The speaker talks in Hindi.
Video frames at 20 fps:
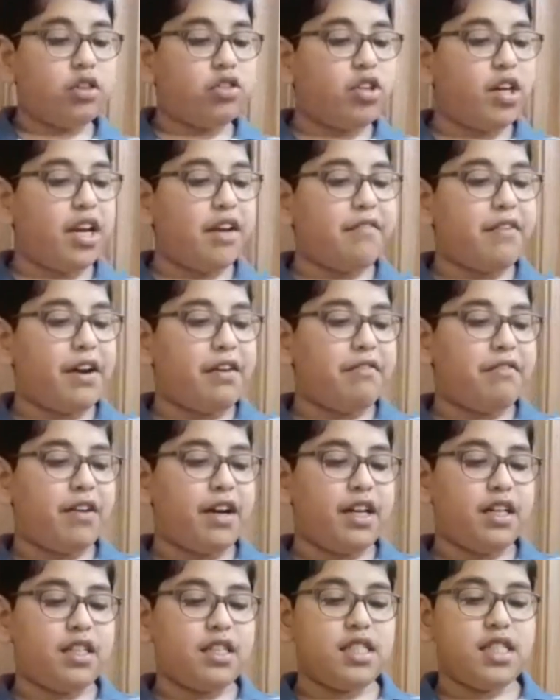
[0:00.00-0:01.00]
थ्री वन
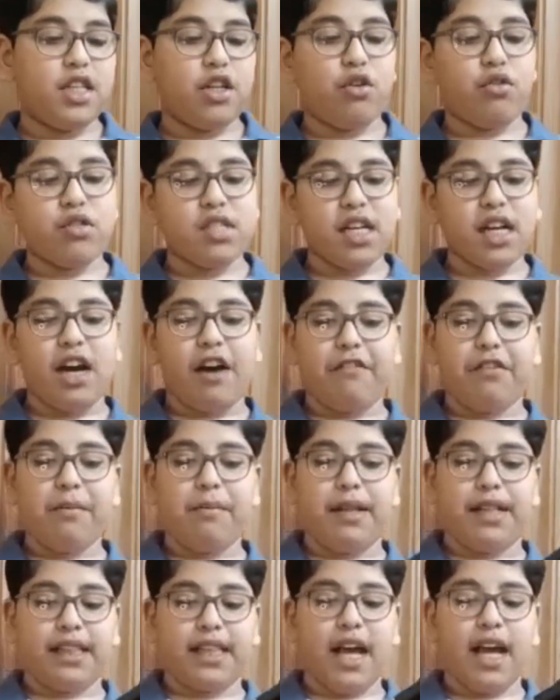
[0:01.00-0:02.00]
वन ज़ीरो से काफ़ी
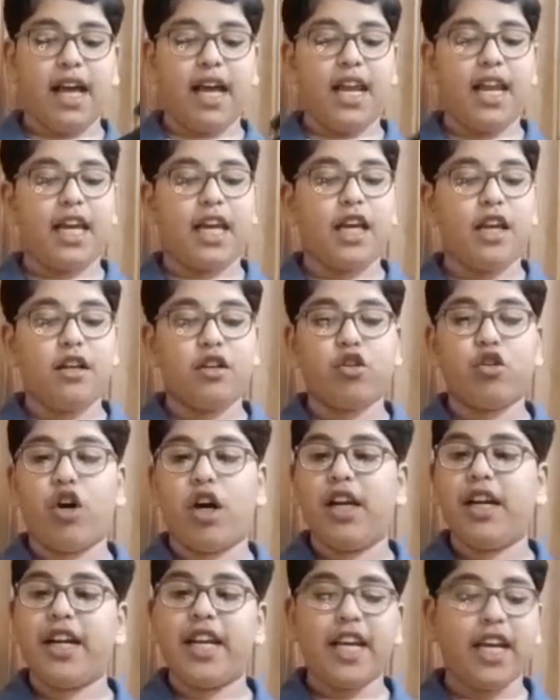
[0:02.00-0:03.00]
मिलता है लेकिन
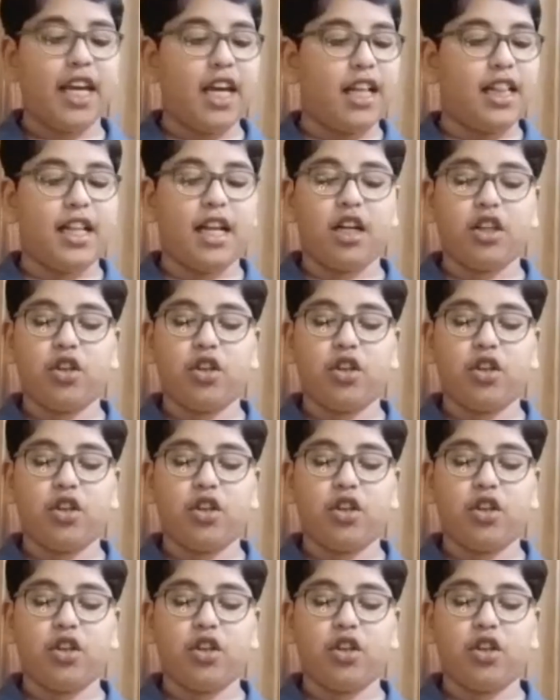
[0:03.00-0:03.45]
क्वालिटी के अंदर